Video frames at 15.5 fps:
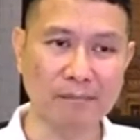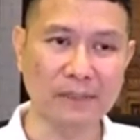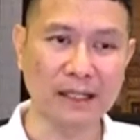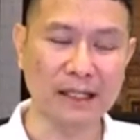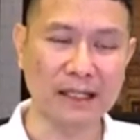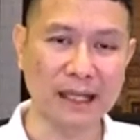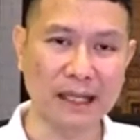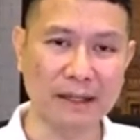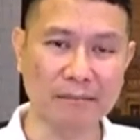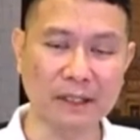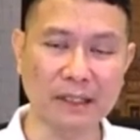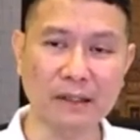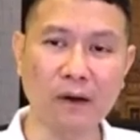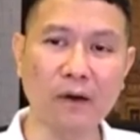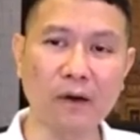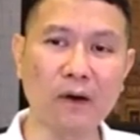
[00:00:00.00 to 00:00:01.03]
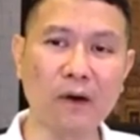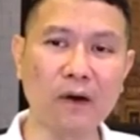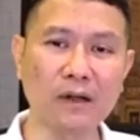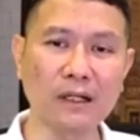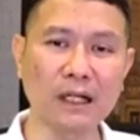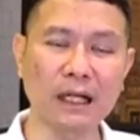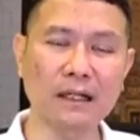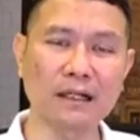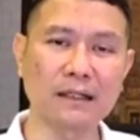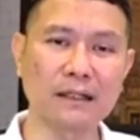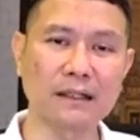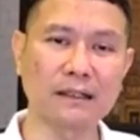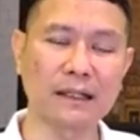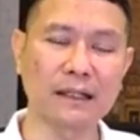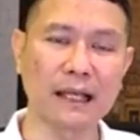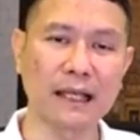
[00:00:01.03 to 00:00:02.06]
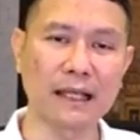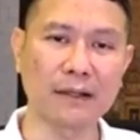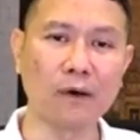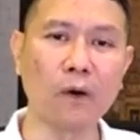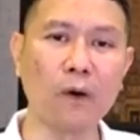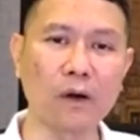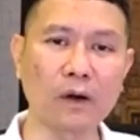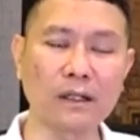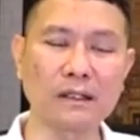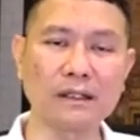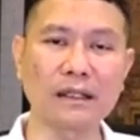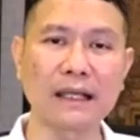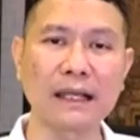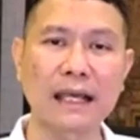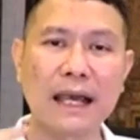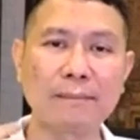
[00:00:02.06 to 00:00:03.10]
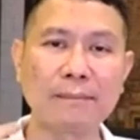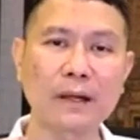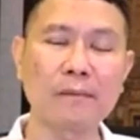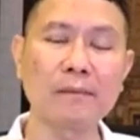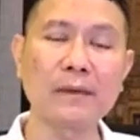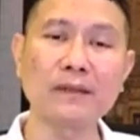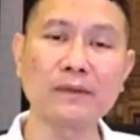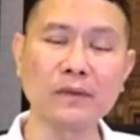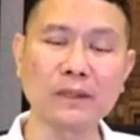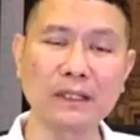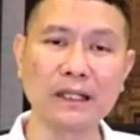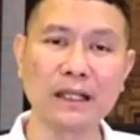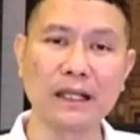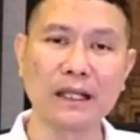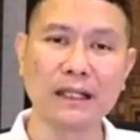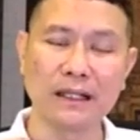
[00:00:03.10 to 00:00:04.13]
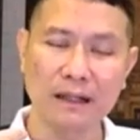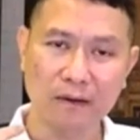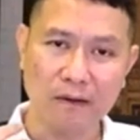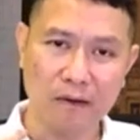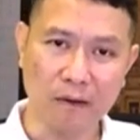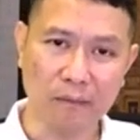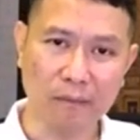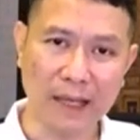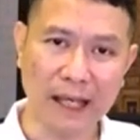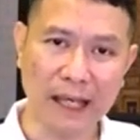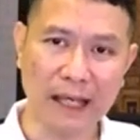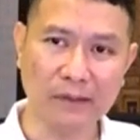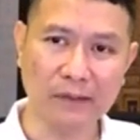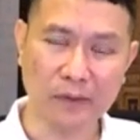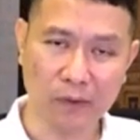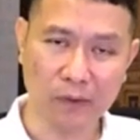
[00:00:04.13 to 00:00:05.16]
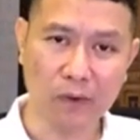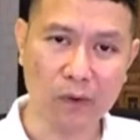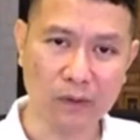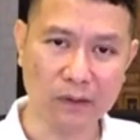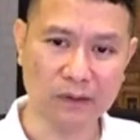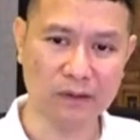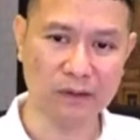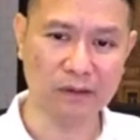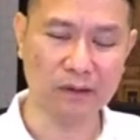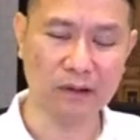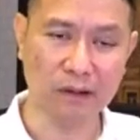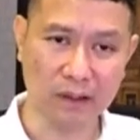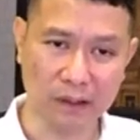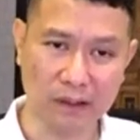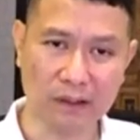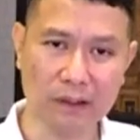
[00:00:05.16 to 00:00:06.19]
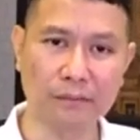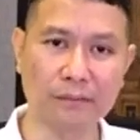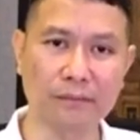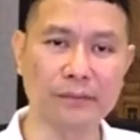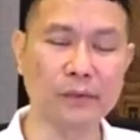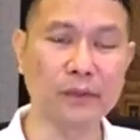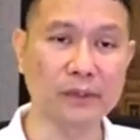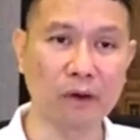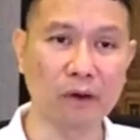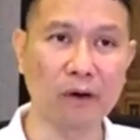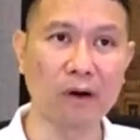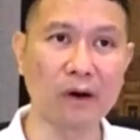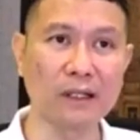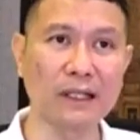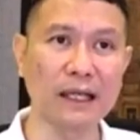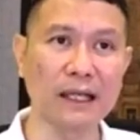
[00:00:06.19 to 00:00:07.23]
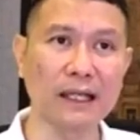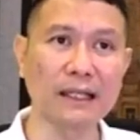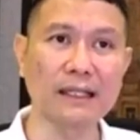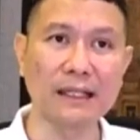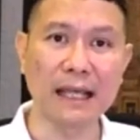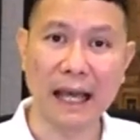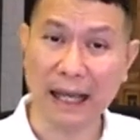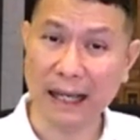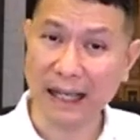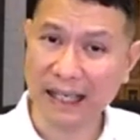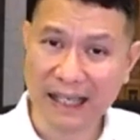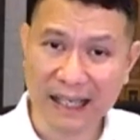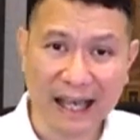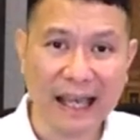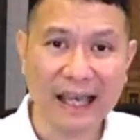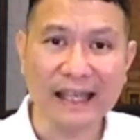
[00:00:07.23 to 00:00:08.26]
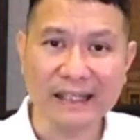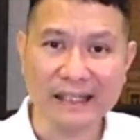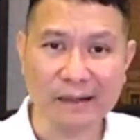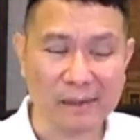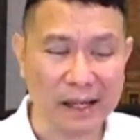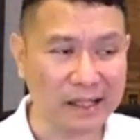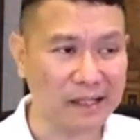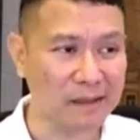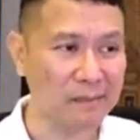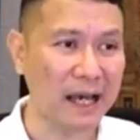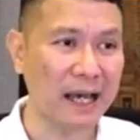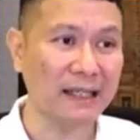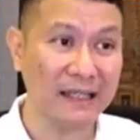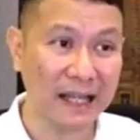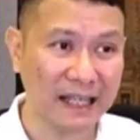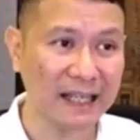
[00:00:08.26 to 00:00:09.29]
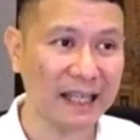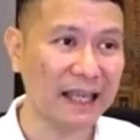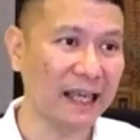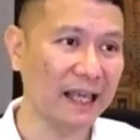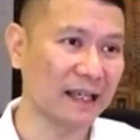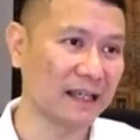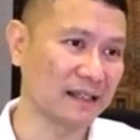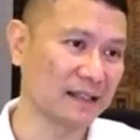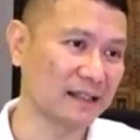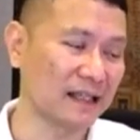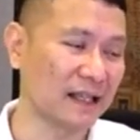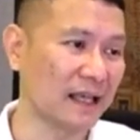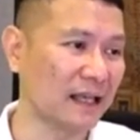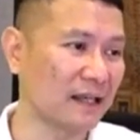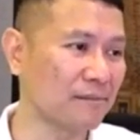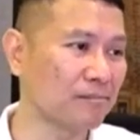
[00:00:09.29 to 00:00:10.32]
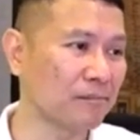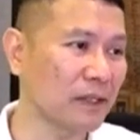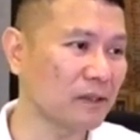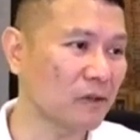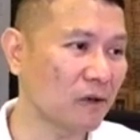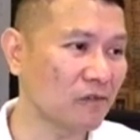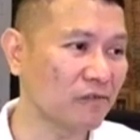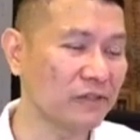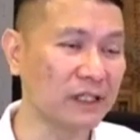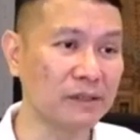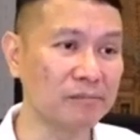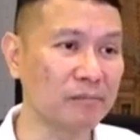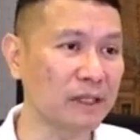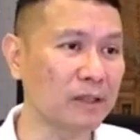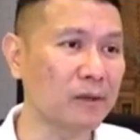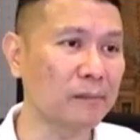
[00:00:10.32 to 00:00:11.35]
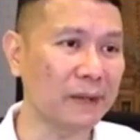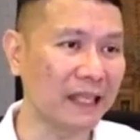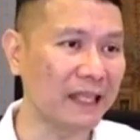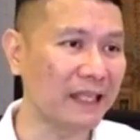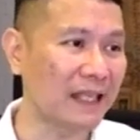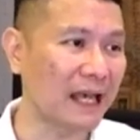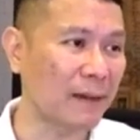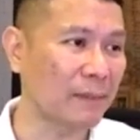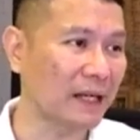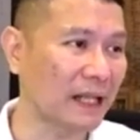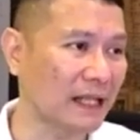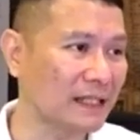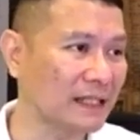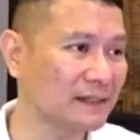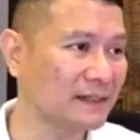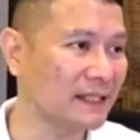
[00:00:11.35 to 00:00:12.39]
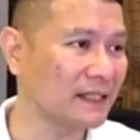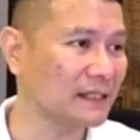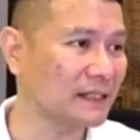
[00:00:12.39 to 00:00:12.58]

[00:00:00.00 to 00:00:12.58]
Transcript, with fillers: เนี่ยนะ มันท้องนะ อกนะครับ เข้าไปสุดแล้วก็ออกมาด้วยอกแล้วก็ด้วยท้องเนี่ย อย่างง่ายๆ สบายๆได้เองนะไม่ต้องฝืน ไม่ต้องพยายามอะไรทั้งสิ้น